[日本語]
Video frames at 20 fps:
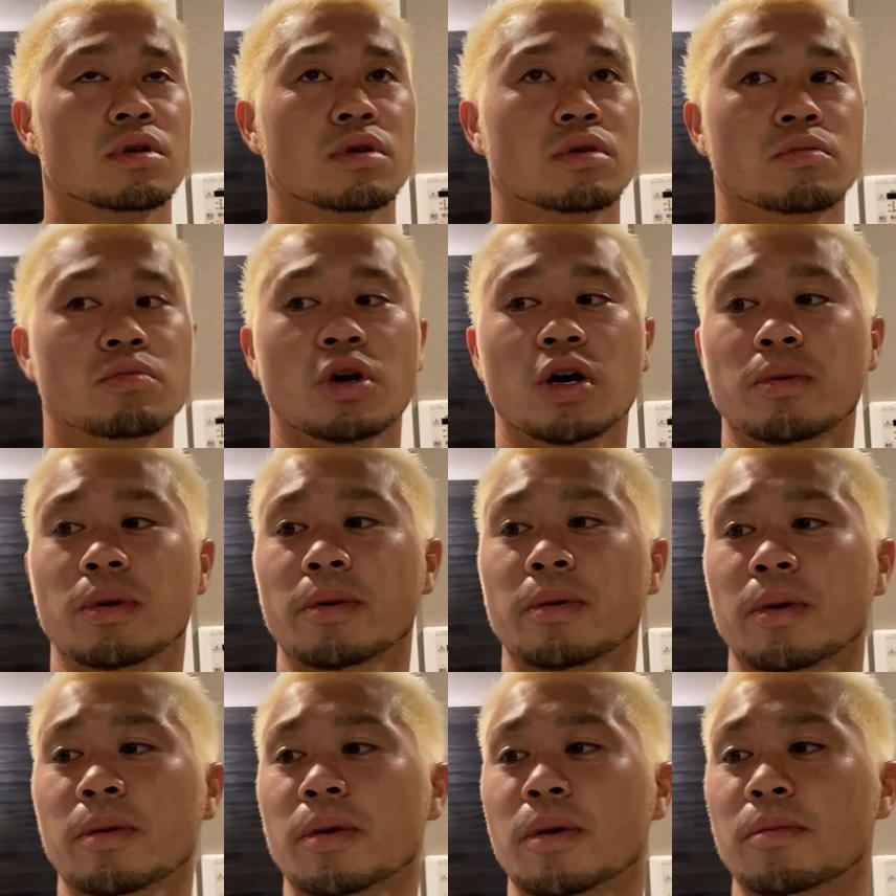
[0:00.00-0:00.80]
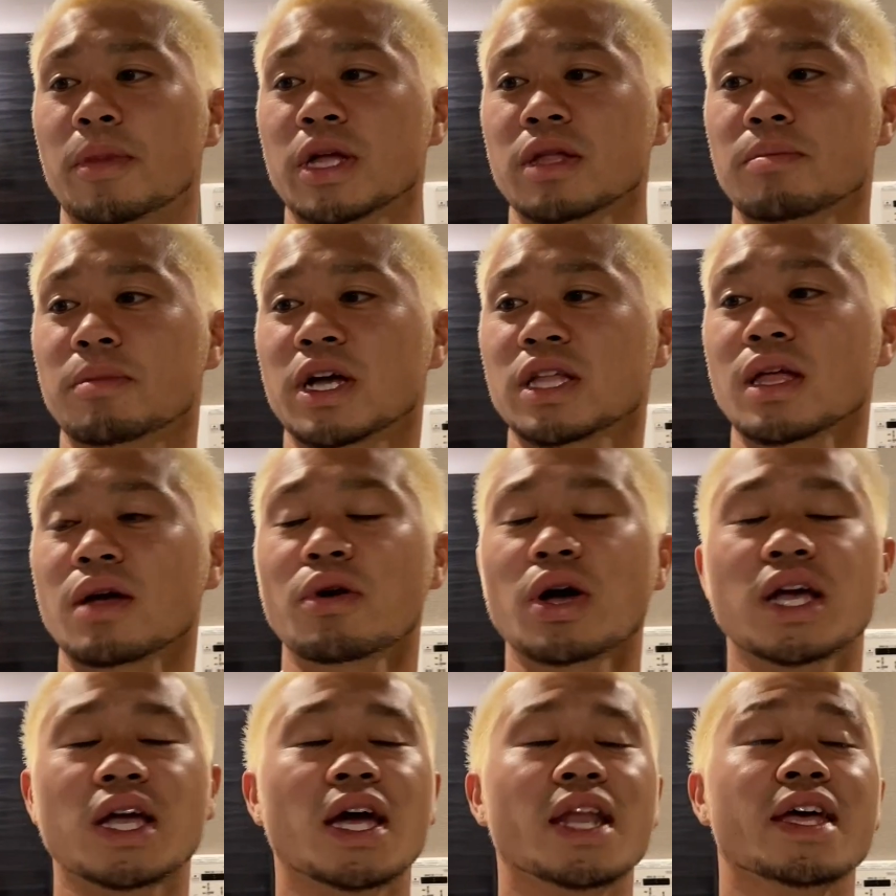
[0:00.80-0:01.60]
まあまあまあ、まだ、まだ
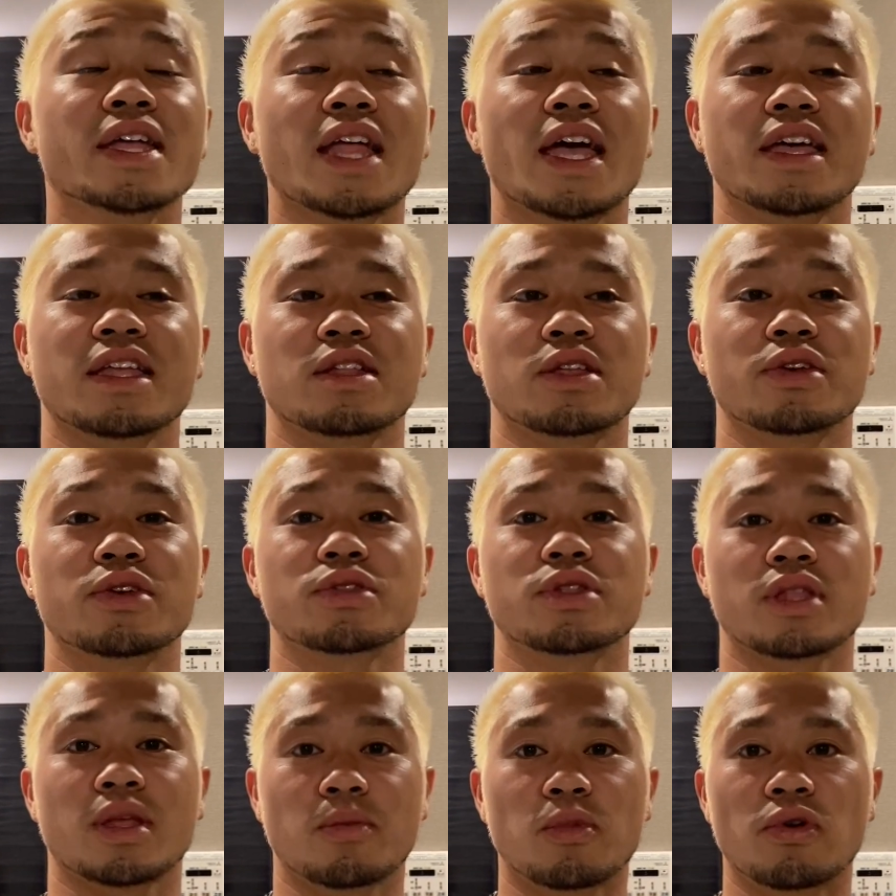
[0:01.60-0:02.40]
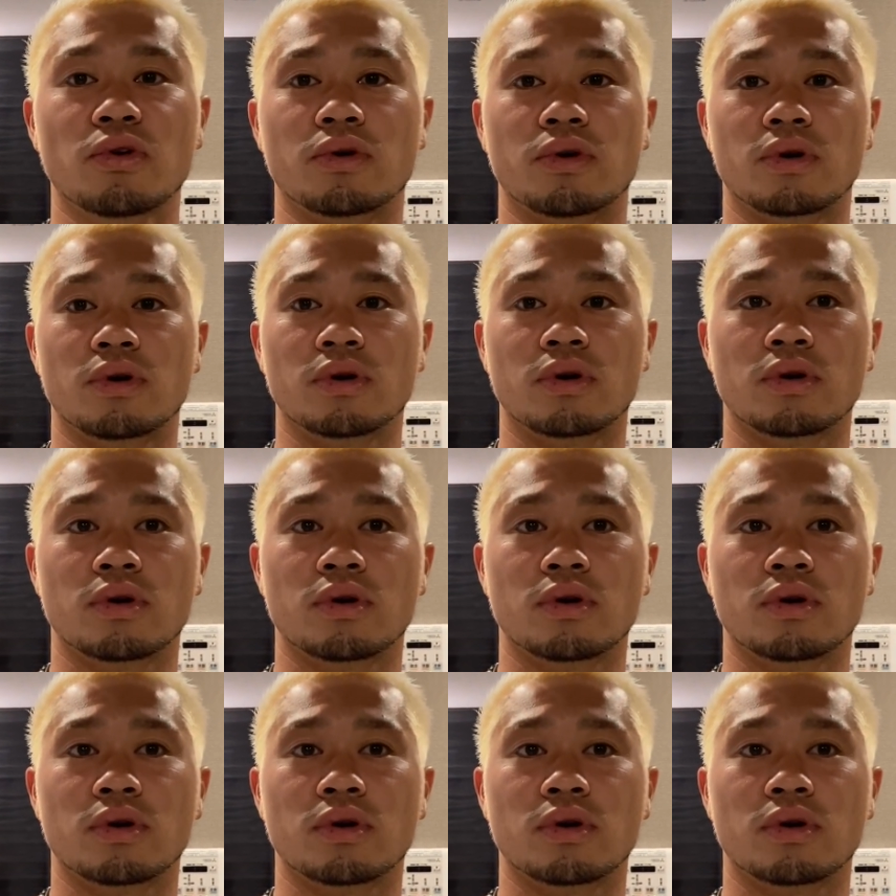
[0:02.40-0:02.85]
わからないと言っても、